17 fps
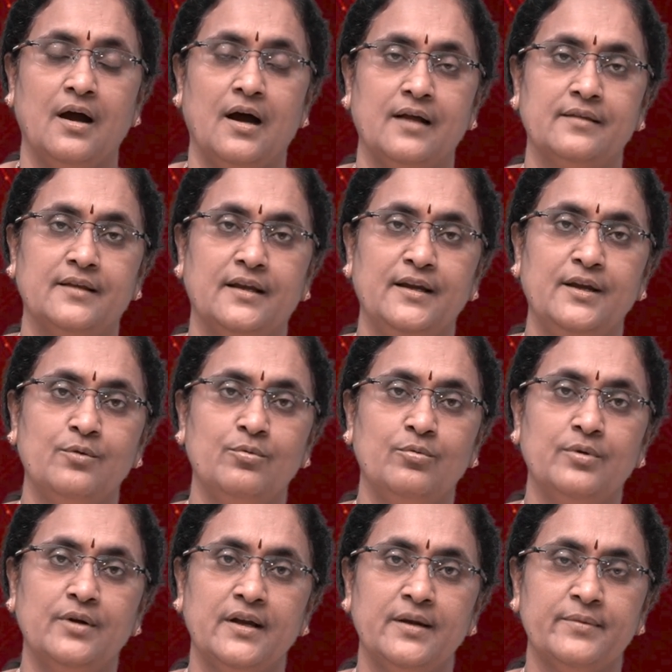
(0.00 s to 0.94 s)
అది
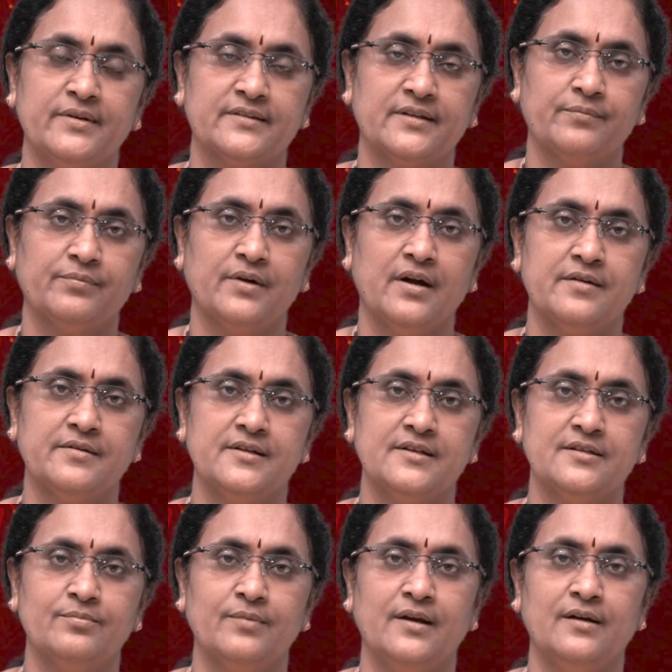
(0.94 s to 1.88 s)
తెలియకుండానే మన సబ్
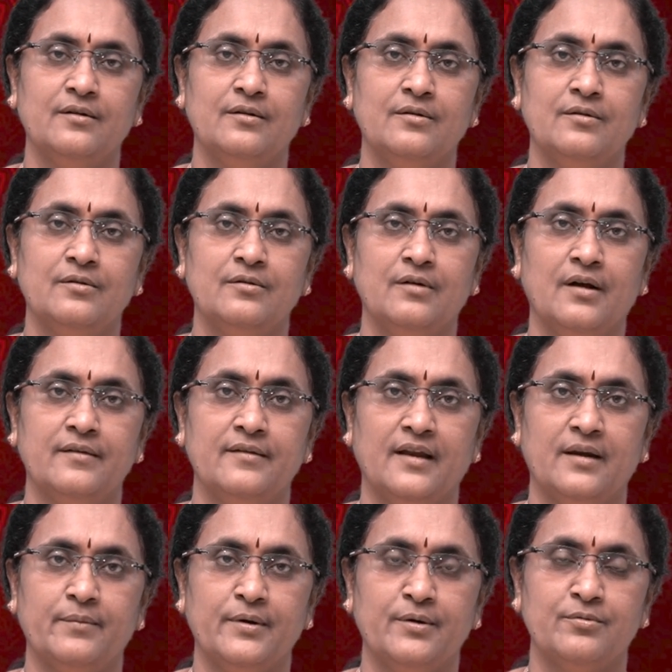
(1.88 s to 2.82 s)
కాన్షియస్ మైండ్లో అది
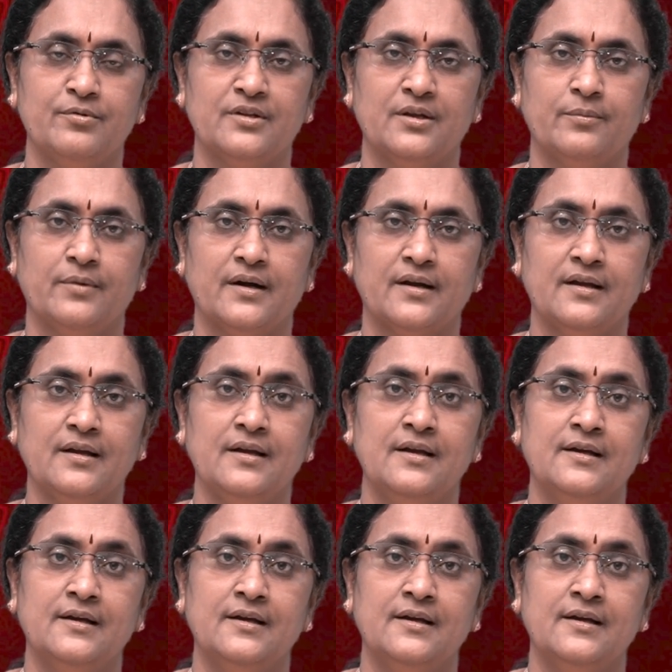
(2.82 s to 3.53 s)
నిలబడి ఉంటుంది అన్నమాట